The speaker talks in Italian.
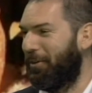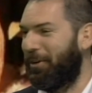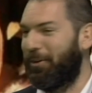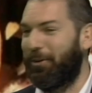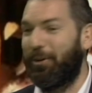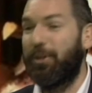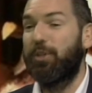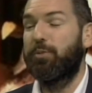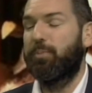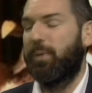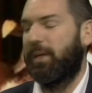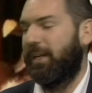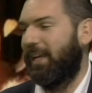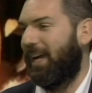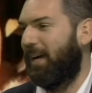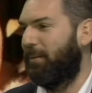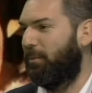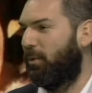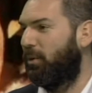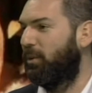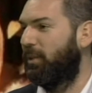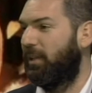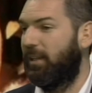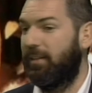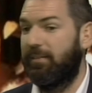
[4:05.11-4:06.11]
Noi
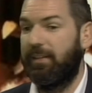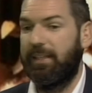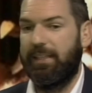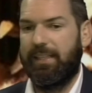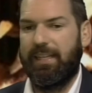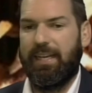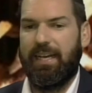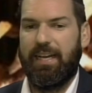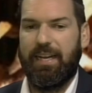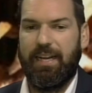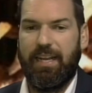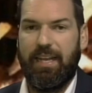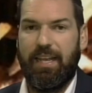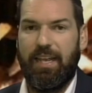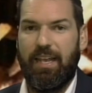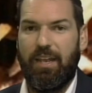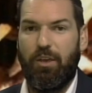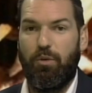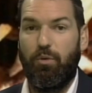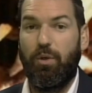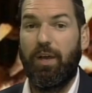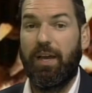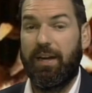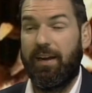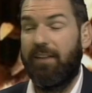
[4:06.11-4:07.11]
speriamo di diventare
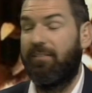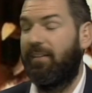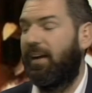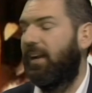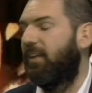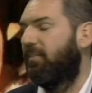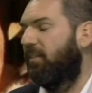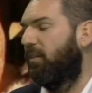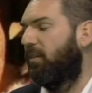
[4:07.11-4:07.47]
un carnevale